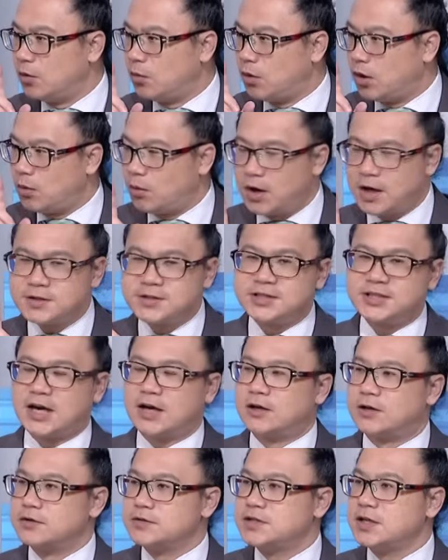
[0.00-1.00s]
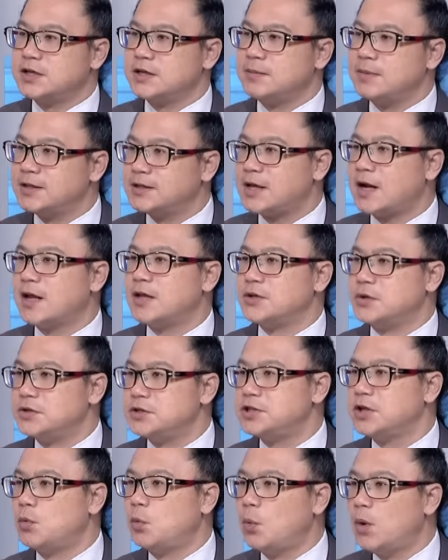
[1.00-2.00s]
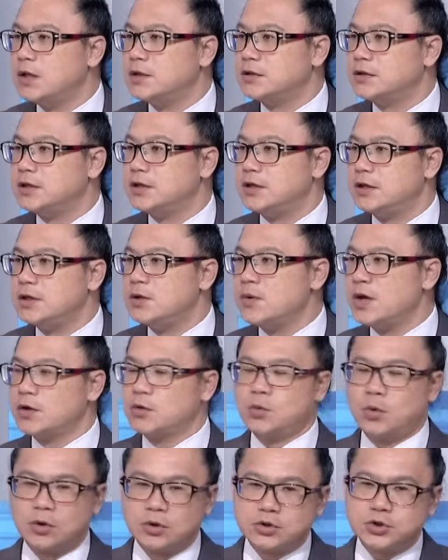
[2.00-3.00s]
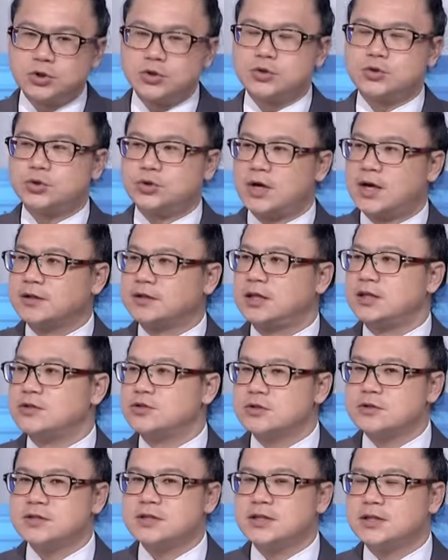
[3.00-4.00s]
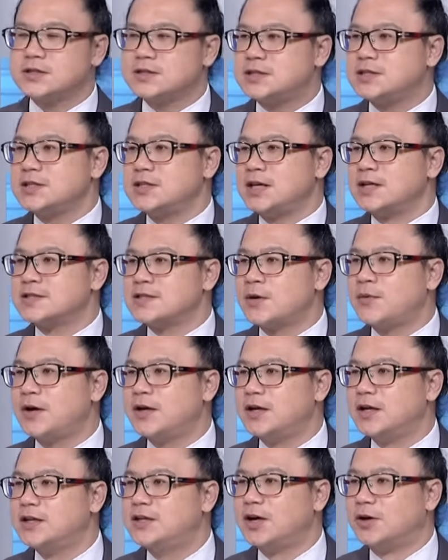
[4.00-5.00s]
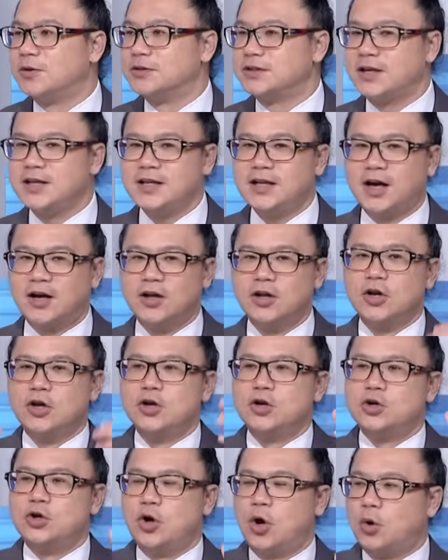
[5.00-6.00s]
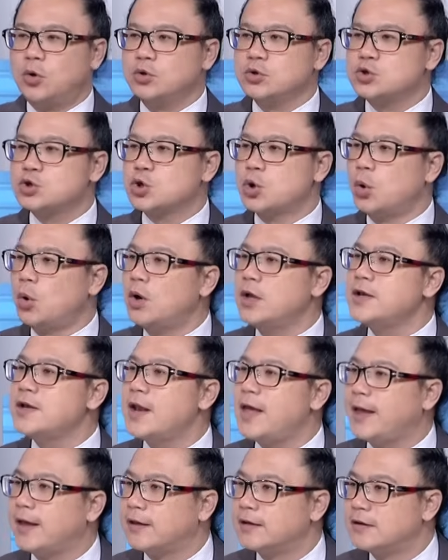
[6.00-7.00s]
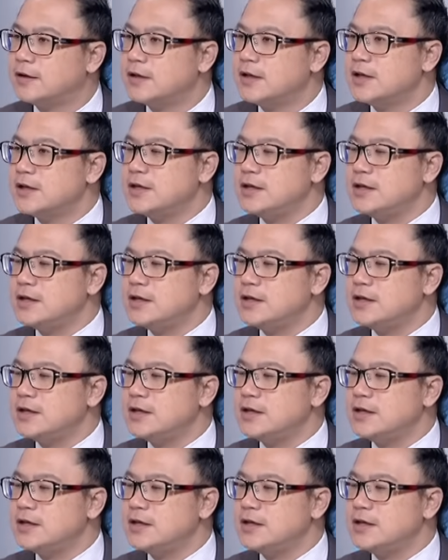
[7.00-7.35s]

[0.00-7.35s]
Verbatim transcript: 我我要讲哦，这里面当然有一些问题，因为过去菊阳町就是一个四点三万人口的一个农村呢，就像